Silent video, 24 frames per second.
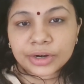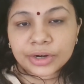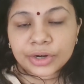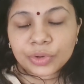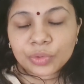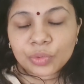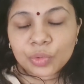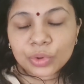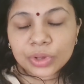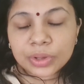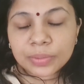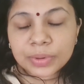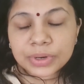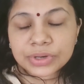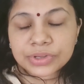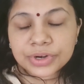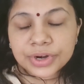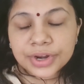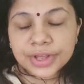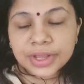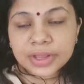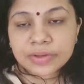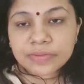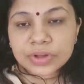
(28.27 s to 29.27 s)
डुबू की
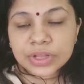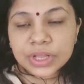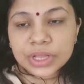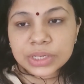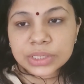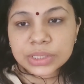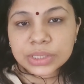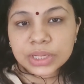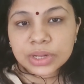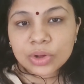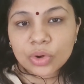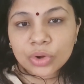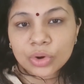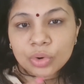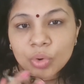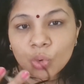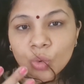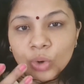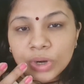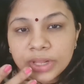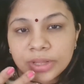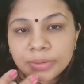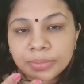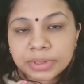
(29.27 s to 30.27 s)
बर्थडे की वजह से और
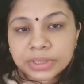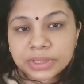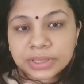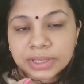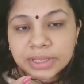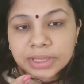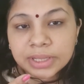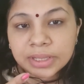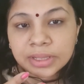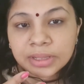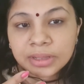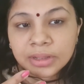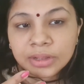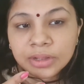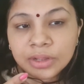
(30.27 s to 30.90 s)
होली भी थी